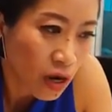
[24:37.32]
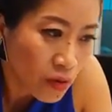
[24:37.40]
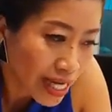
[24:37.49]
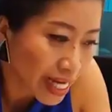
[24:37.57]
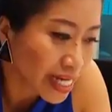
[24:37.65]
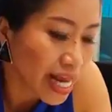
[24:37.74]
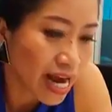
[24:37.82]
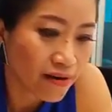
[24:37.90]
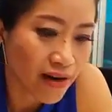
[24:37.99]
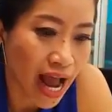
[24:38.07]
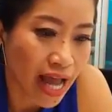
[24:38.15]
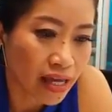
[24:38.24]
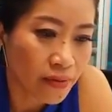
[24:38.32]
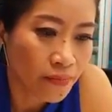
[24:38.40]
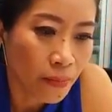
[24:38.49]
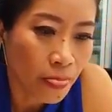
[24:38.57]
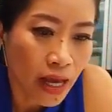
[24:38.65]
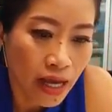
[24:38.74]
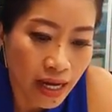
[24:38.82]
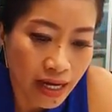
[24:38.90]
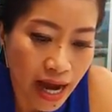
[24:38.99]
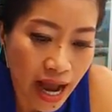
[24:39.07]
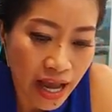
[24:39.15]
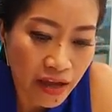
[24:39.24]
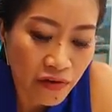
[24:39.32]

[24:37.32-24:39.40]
เขาคิดอย่างไร ใน